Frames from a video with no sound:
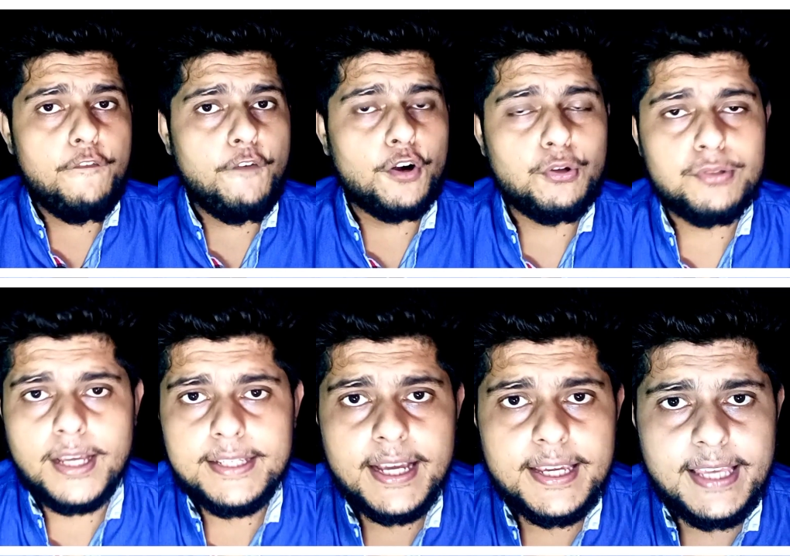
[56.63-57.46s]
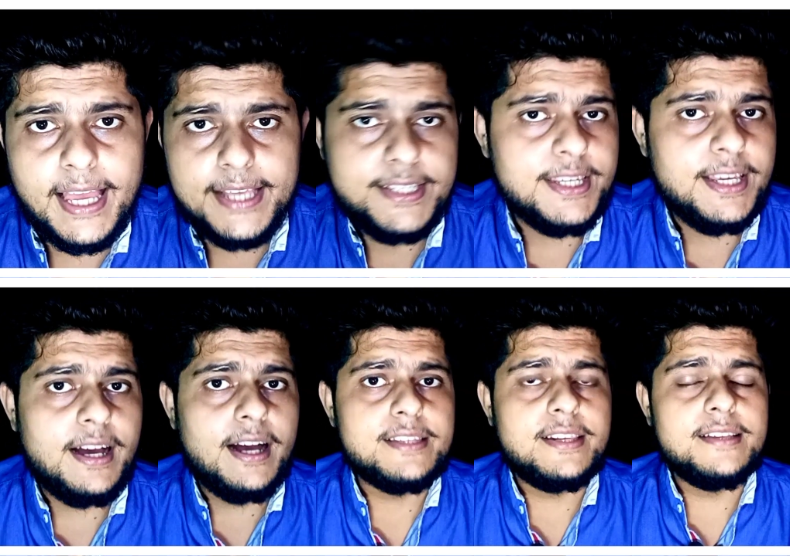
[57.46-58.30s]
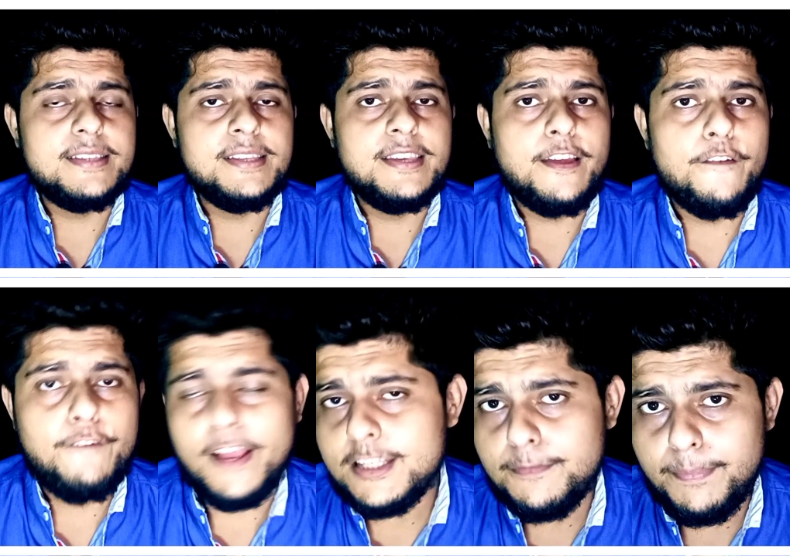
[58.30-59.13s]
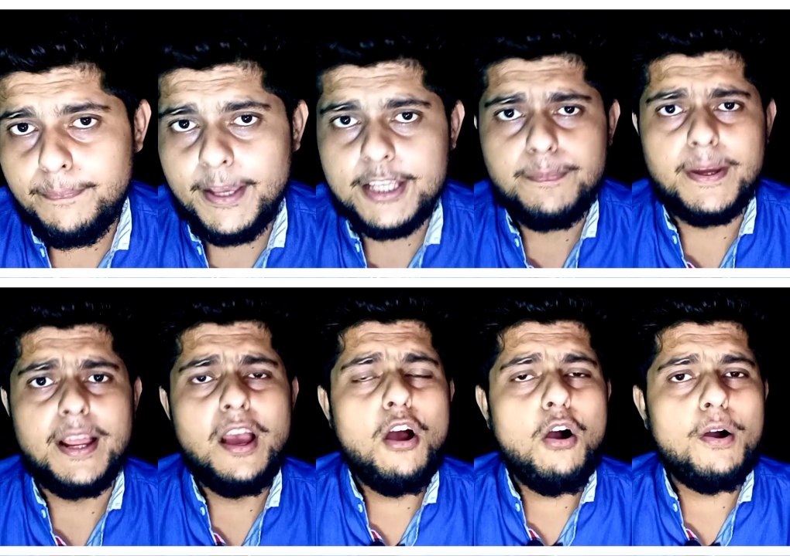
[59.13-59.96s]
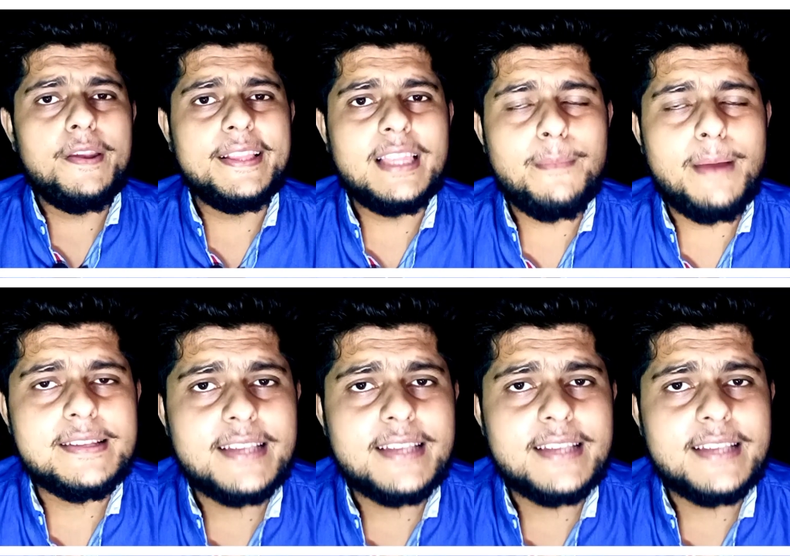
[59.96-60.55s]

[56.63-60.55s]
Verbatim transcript: फोटो साझा किया है जी हाँ अक्षरा सिंह जी के फैंस पेज पर और एकदम